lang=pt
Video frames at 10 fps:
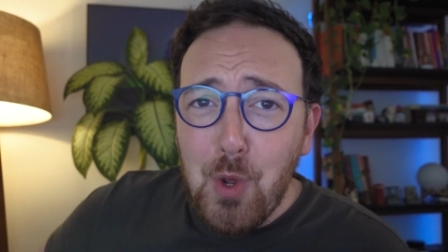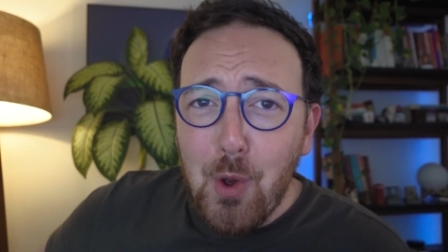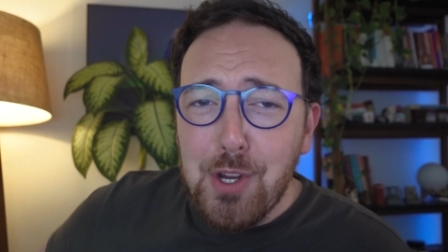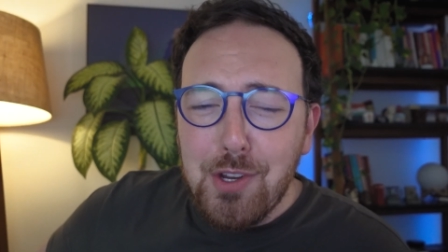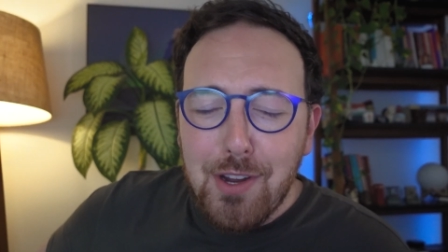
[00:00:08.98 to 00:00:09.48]
E
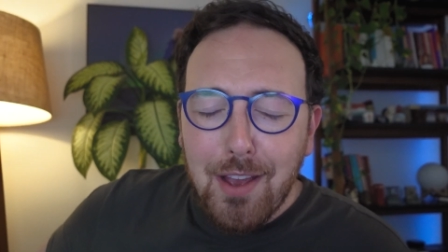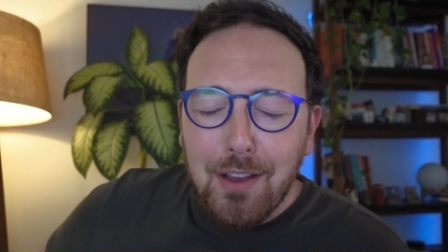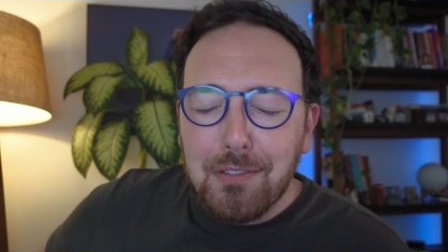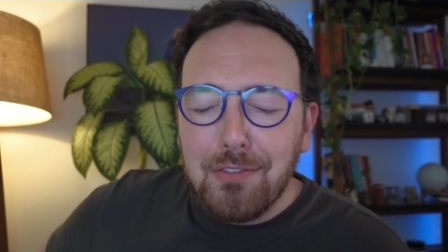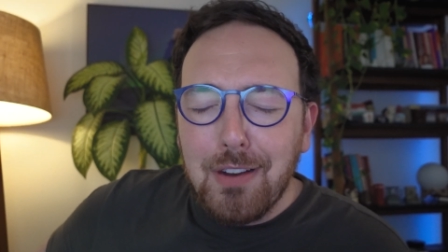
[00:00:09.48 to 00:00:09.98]
hoje
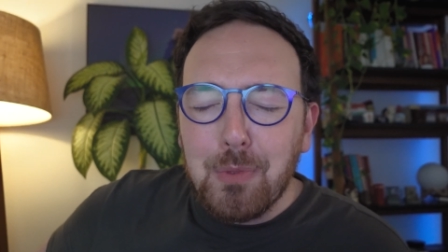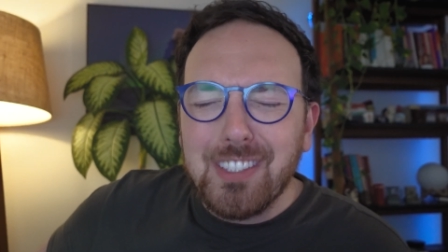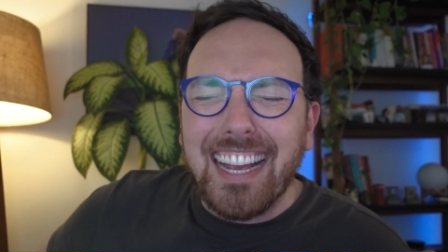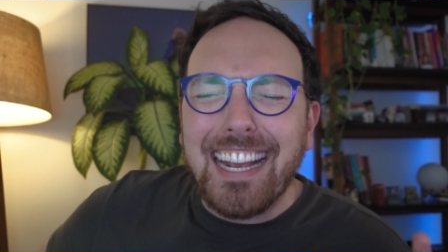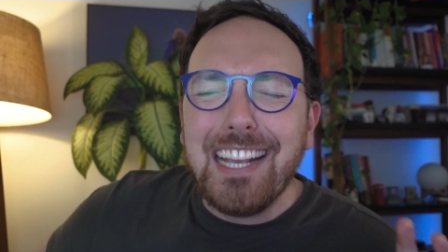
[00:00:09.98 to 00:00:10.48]

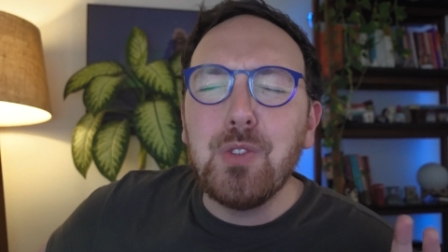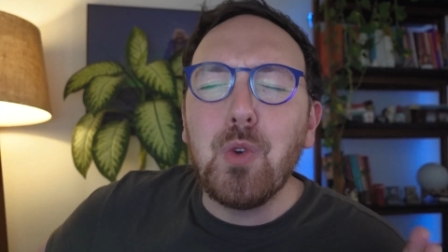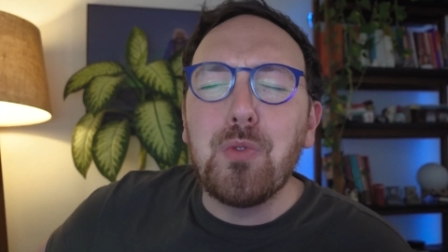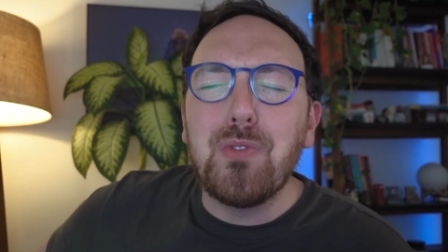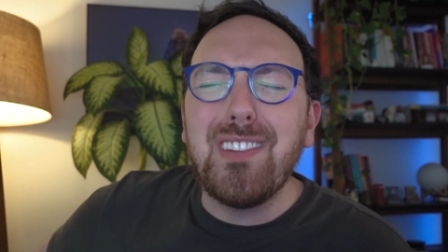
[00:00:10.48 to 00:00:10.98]
vamos
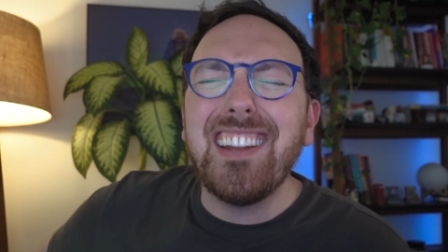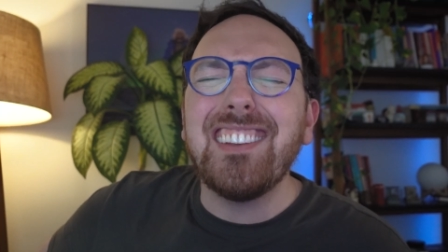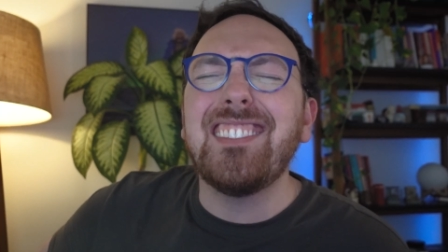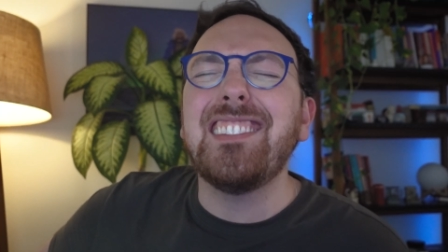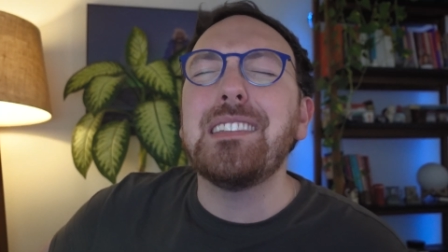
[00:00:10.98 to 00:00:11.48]
resolver
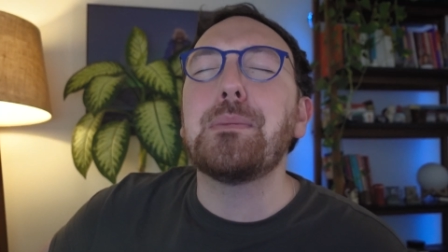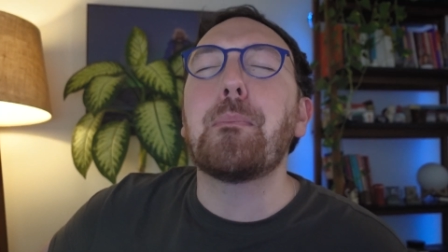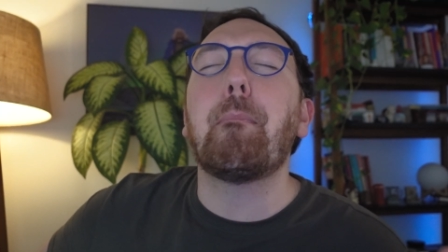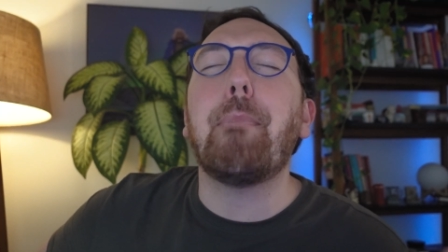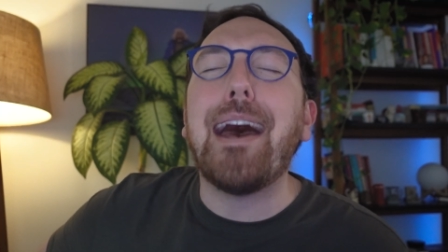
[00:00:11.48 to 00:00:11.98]
esse
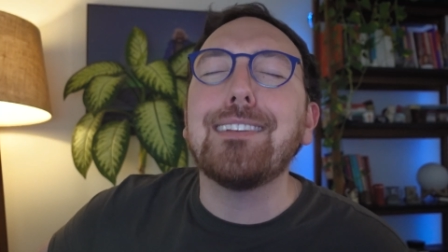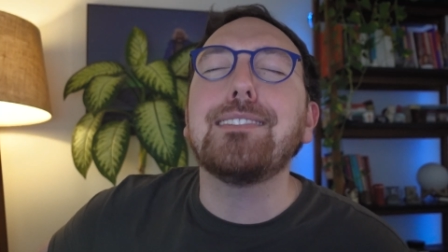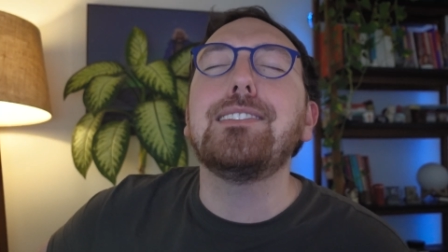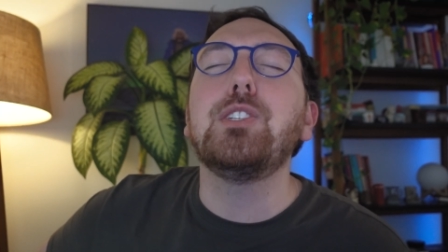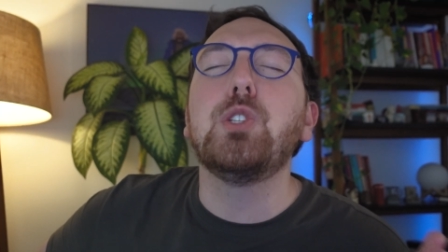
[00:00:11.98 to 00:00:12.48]

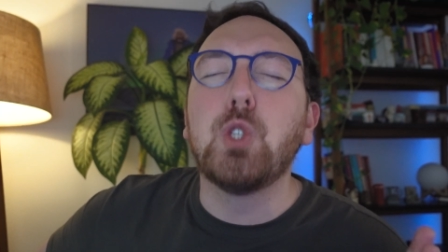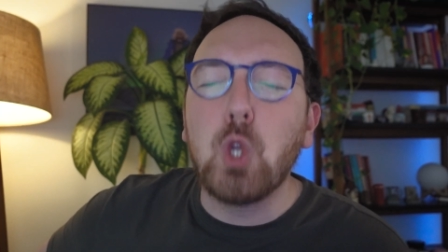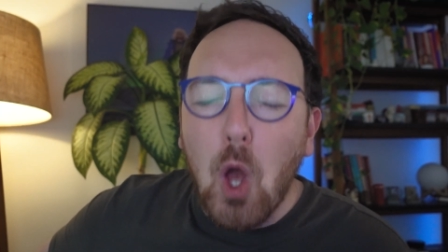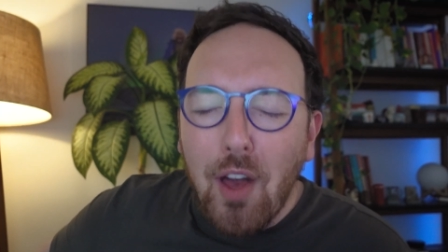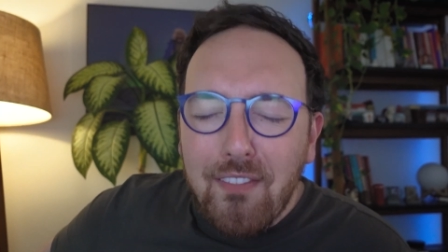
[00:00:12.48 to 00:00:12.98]
impasse
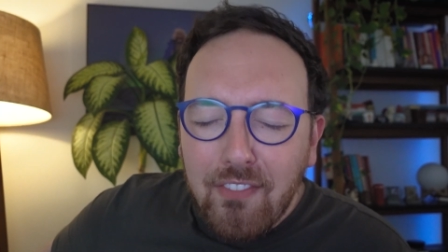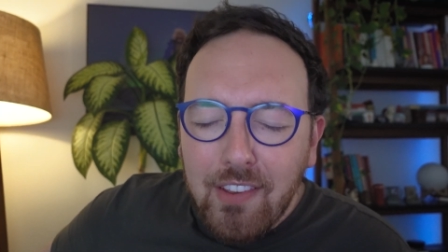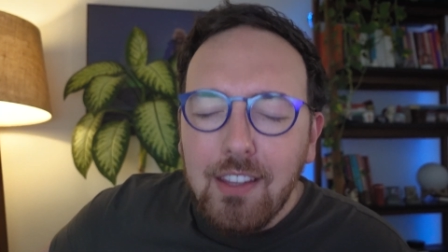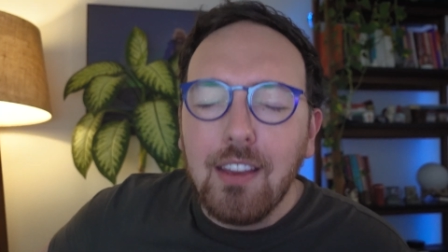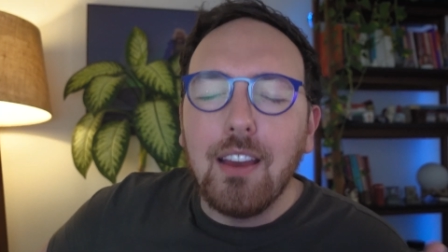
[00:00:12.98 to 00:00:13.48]

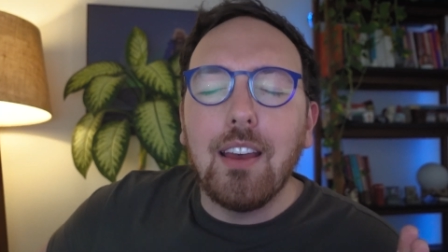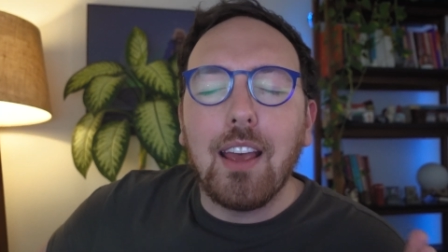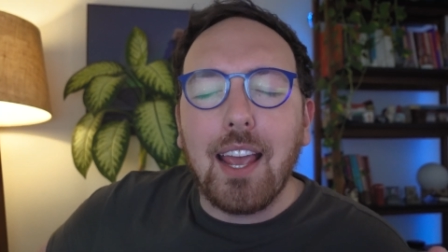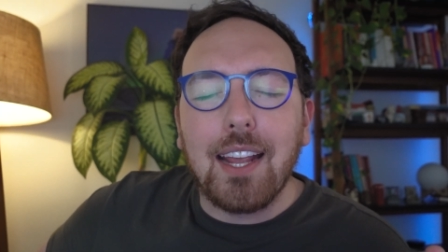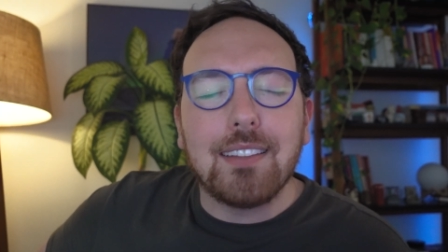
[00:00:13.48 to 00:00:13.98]
jovem
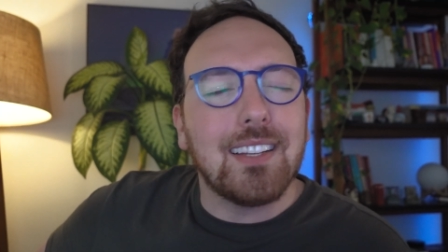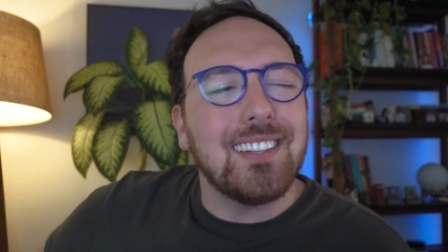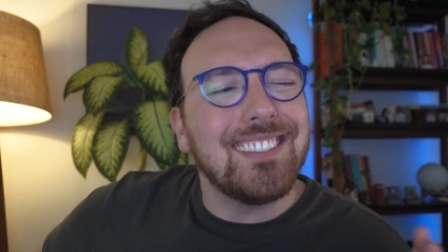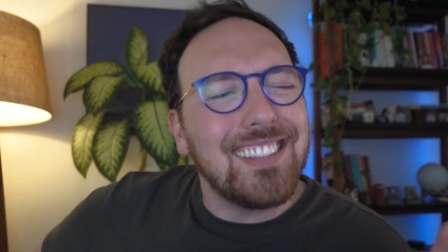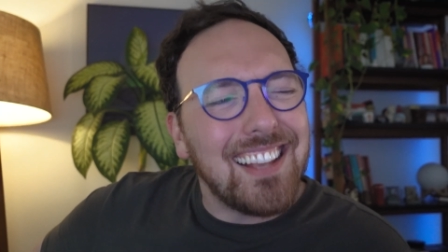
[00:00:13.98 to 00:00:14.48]

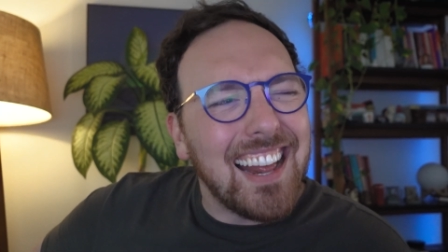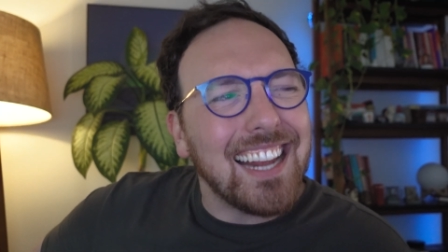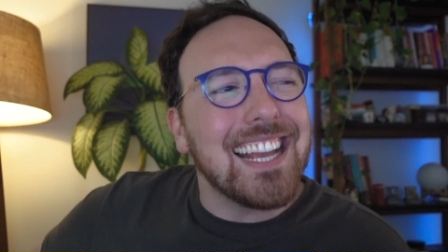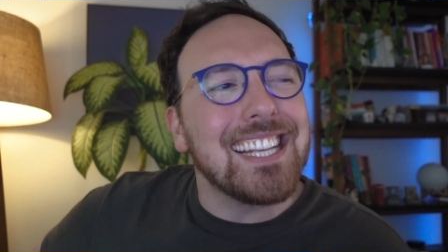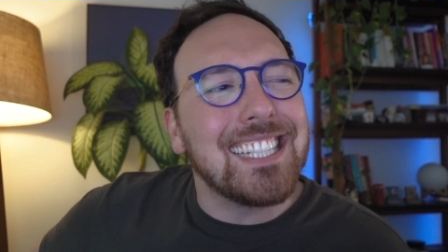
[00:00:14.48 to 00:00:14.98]
entre
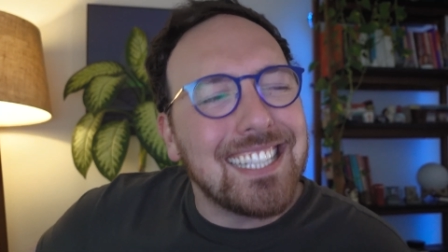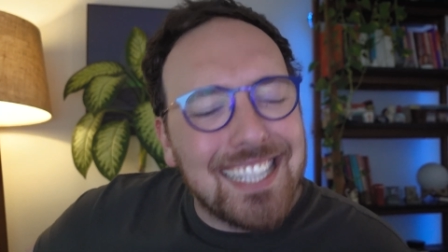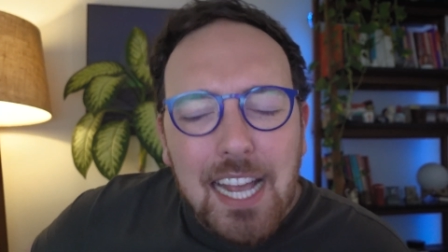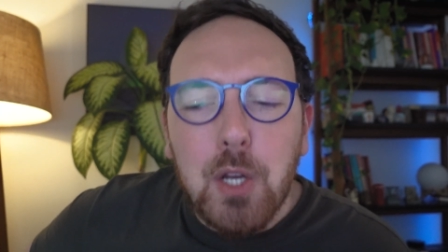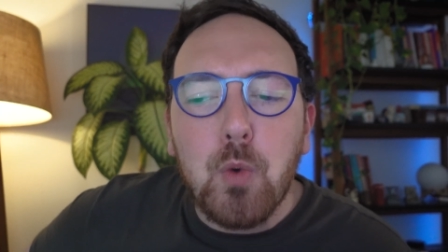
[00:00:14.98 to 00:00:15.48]
será que é
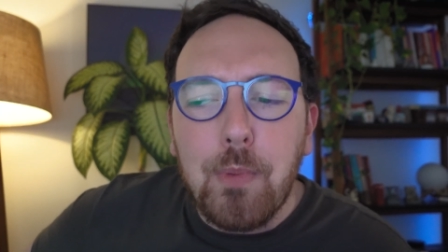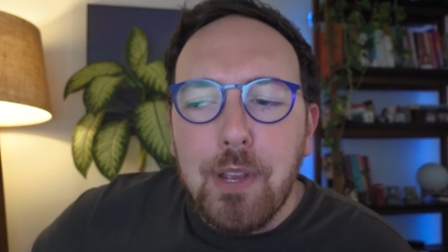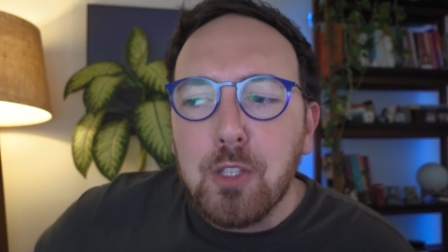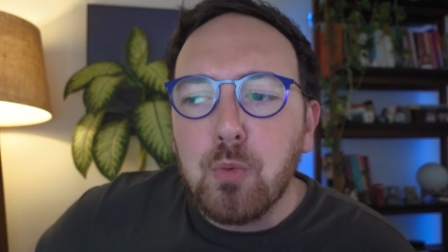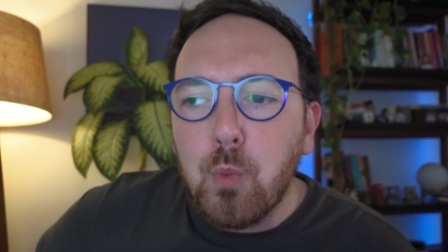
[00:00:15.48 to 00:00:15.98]
sério
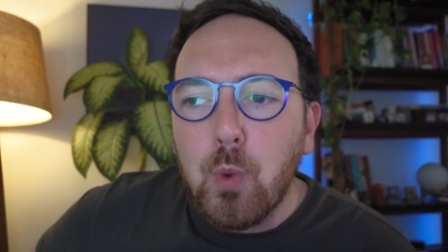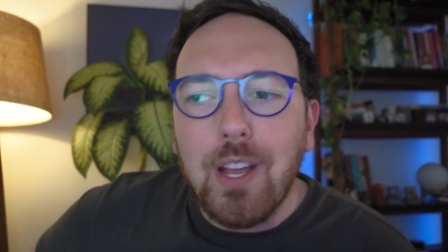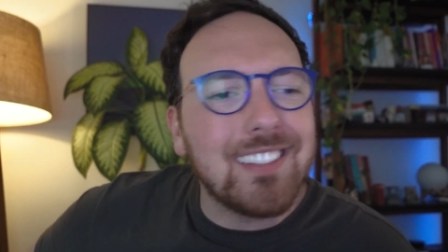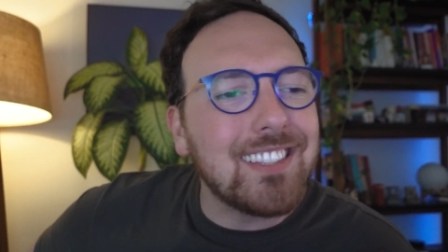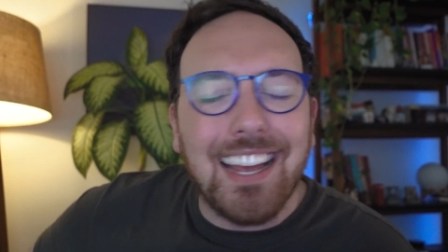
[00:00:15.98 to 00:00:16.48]
mesmo
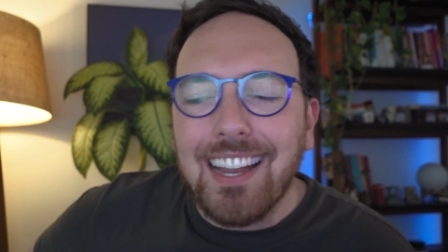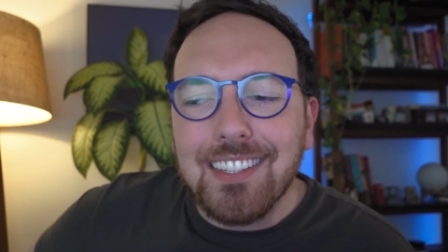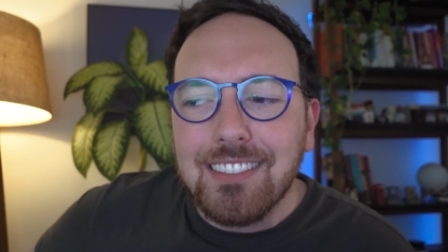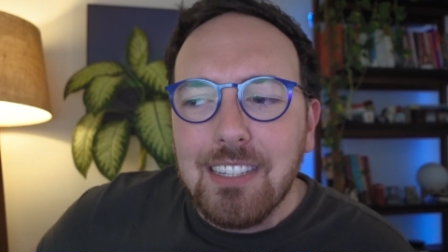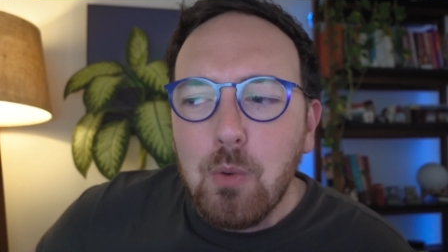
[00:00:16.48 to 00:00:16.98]
essa
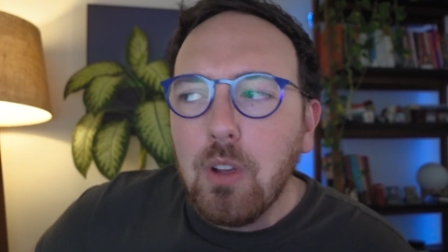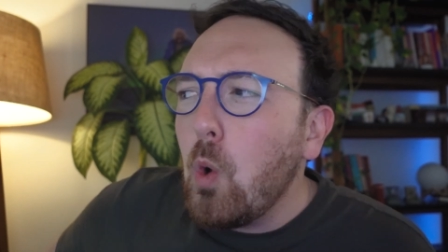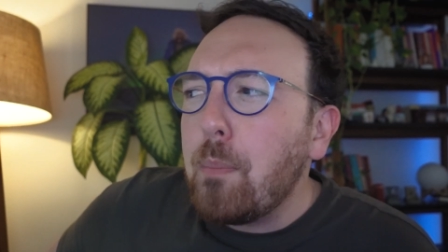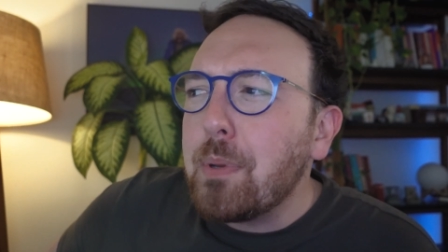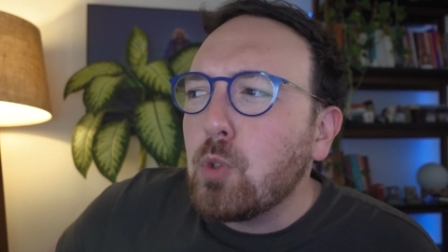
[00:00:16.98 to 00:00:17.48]
relação
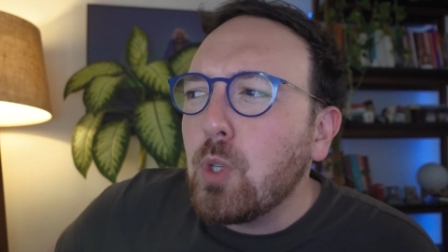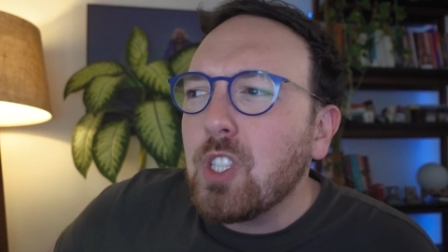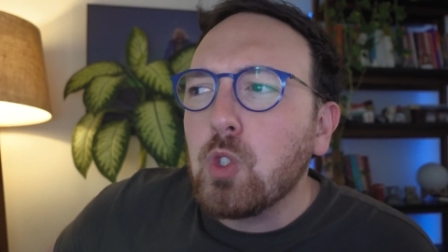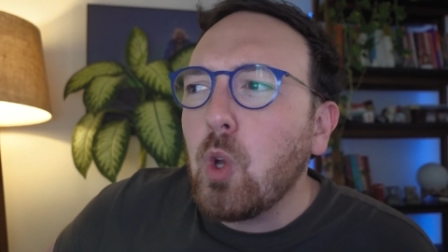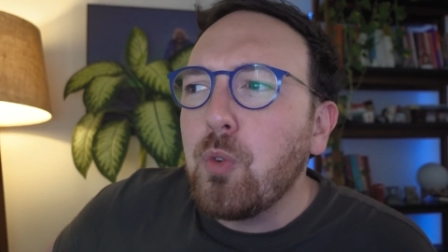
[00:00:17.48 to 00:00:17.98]
ou a pessoa
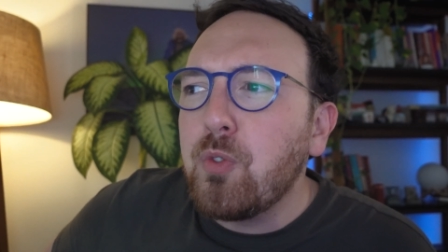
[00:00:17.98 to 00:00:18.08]
é só um